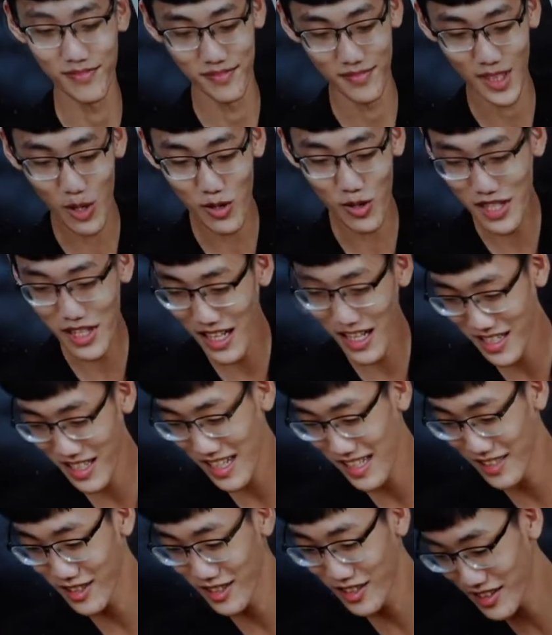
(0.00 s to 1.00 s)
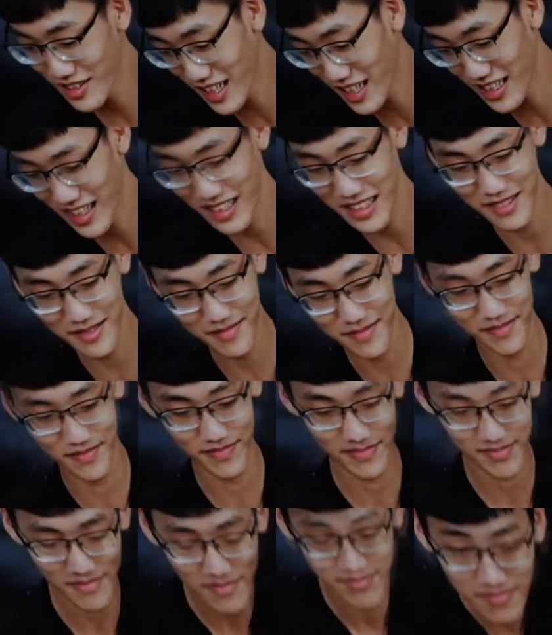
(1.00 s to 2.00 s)
带动地方的产业。
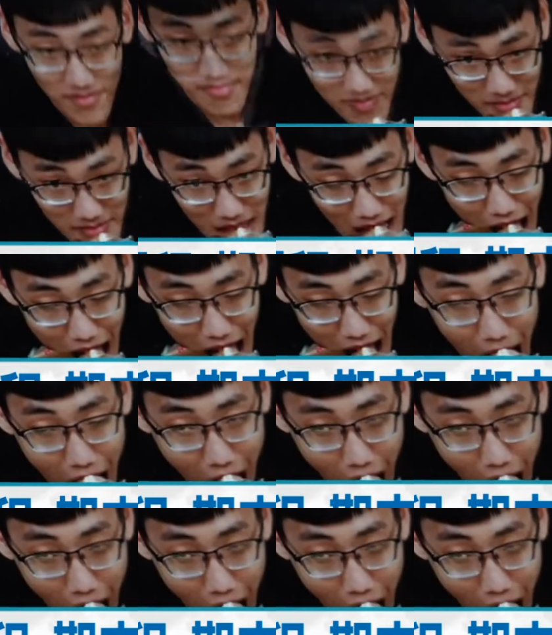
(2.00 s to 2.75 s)
而学生也寻